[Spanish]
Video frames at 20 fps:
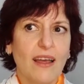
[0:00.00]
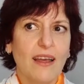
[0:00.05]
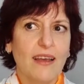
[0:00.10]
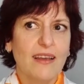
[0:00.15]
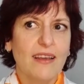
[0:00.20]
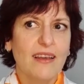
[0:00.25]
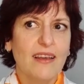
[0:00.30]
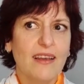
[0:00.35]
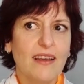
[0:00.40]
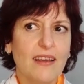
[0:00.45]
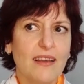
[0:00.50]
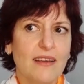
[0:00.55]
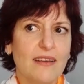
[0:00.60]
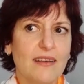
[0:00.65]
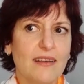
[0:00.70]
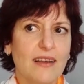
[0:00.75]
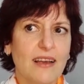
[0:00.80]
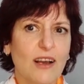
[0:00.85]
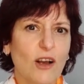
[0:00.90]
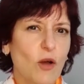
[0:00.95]
y
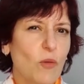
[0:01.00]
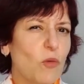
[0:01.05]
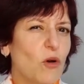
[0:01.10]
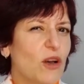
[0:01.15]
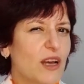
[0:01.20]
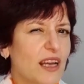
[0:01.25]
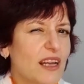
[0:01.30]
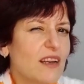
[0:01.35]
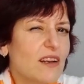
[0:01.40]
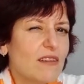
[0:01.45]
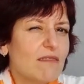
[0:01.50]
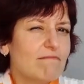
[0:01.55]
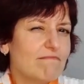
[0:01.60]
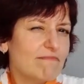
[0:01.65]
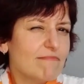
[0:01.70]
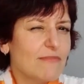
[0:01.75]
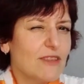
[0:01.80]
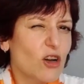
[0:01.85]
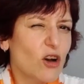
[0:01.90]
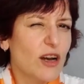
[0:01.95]
es como que
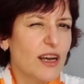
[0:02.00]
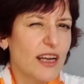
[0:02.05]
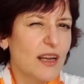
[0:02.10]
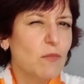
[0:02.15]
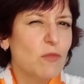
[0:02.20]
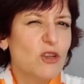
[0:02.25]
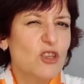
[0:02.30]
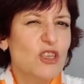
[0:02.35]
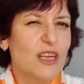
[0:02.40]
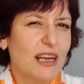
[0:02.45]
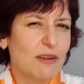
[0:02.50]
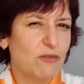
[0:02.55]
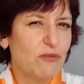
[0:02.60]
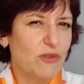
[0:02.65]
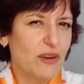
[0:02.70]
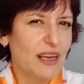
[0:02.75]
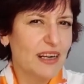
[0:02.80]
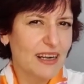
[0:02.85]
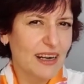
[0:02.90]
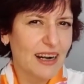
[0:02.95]
nos queremos
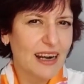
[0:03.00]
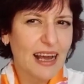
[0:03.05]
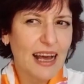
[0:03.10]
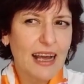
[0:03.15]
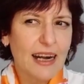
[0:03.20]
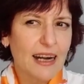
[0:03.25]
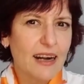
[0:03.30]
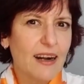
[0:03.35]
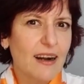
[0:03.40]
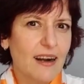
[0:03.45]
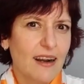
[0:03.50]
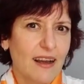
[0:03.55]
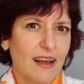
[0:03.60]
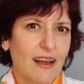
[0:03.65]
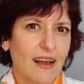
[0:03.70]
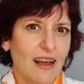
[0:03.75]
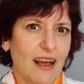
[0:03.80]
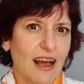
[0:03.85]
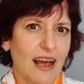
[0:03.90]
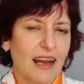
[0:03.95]
aferrar
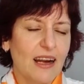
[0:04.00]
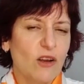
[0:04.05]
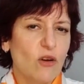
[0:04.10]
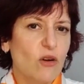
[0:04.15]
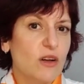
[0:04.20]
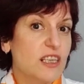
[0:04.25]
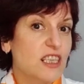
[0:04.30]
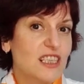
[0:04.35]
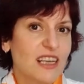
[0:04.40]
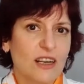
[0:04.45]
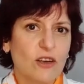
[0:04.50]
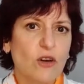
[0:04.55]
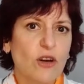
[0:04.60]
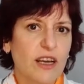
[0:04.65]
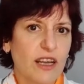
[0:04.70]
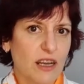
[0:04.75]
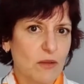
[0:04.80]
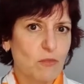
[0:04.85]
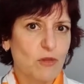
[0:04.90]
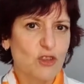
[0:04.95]
a algo que ya no
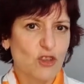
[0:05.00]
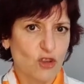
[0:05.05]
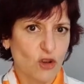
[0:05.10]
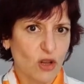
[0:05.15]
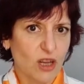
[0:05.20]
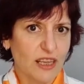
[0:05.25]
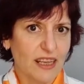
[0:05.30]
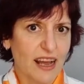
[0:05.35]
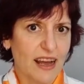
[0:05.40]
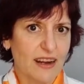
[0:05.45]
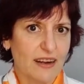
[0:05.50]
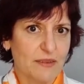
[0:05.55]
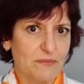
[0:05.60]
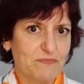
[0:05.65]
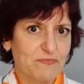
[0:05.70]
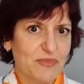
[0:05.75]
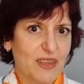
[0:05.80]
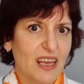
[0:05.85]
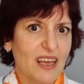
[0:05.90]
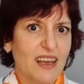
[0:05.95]
queremos soltar.
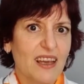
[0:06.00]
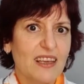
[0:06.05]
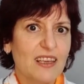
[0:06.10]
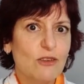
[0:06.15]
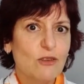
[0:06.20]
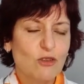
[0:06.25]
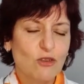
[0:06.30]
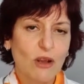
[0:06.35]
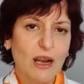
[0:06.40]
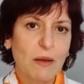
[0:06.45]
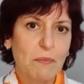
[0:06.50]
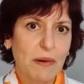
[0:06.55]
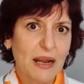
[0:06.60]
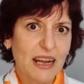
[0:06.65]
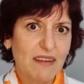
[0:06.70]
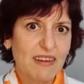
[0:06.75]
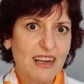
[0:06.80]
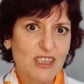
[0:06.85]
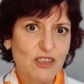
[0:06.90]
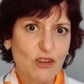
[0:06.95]
Y uso la
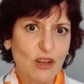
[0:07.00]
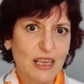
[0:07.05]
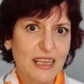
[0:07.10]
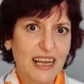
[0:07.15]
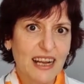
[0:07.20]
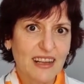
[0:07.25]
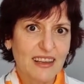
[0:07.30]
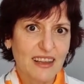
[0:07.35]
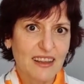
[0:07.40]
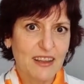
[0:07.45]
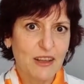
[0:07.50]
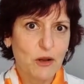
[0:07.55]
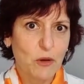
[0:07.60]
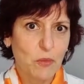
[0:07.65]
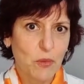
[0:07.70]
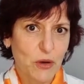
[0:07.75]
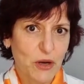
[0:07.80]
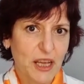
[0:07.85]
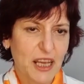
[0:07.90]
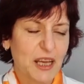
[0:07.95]
palabra soltar, te digo
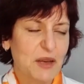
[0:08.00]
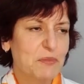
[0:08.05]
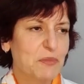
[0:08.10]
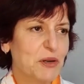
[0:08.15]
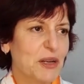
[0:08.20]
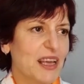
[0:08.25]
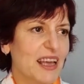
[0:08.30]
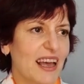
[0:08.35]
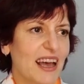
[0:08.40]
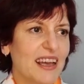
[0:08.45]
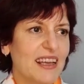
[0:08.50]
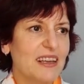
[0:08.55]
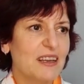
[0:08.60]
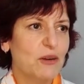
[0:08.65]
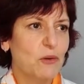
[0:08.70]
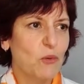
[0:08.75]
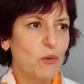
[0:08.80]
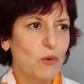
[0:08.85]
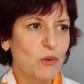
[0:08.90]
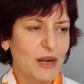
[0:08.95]
por qué, porque
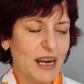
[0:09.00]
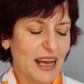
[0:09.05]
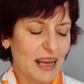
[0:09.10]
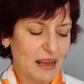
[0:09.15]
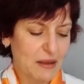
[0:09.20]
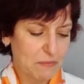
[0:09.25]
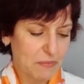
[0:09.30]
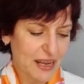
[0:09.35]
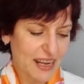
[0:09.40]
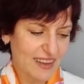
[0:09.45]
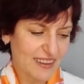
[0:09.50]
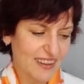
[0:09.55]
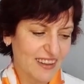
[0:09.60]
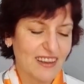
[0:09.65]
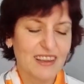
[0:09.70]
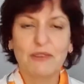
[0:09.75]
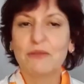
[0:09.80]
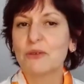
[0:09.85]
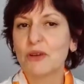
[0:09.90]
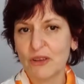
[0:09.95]
hay una parte
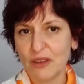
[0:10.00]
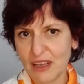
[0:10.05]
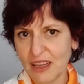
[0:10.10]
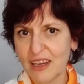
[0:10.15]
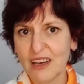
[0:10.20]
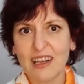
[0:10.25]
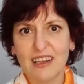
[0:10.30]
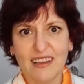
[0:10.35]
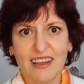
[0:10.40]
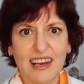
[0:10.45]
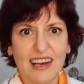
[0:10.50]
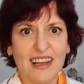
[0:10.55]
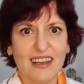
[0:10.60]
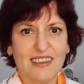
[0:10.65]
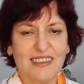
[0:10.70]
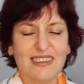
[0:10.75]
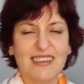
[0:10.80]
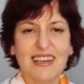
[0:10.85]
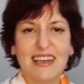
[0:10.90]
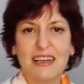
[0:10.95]
de uno de, de
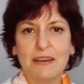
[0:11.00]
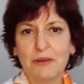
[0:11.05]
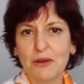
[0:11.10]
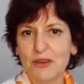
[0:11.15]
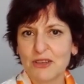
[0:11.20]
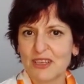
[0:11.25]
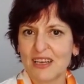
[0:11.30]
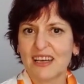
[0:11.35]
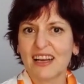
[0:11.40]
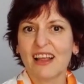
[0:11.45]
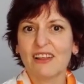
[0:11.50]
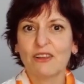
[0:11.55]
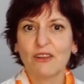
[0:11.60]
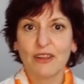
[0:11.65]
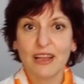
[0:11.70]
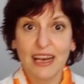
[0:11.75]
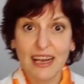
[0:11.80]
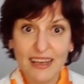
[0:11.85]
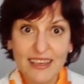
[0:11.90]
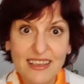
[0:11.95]
los libros
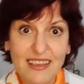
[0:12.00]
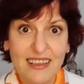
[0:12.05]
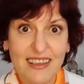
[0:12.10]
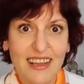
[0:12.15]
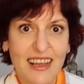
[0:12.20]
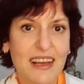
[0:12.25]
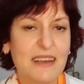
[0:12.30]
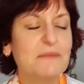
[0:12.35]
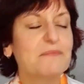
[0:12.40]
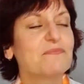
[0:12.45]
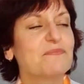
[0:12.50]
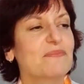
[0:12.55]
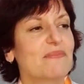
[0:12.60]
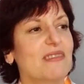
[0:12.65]
sagrados de la India,